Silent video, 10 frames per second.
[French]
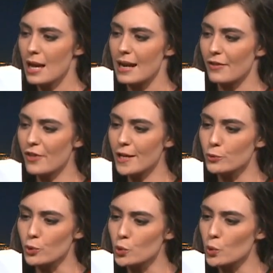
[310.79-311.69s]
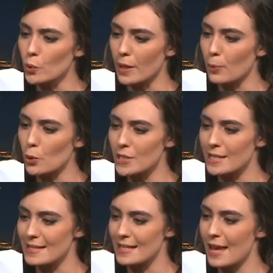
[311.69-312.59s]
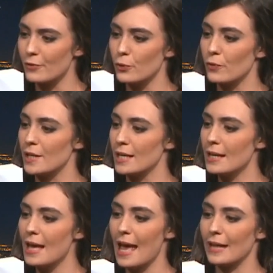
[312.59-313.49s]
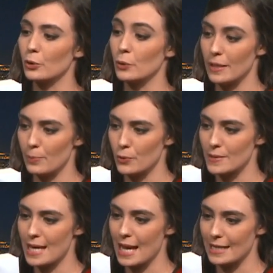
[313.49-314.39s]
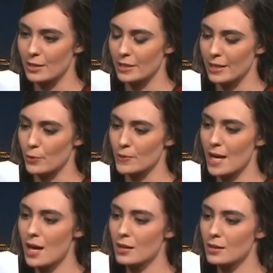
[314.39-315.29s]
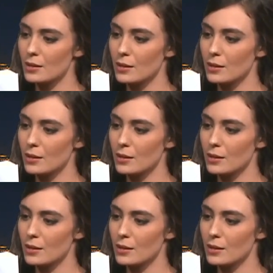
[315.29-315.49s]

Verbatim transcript: la veille du jour où les projets des élèves devaient être déposés à l'école des beaux-arts,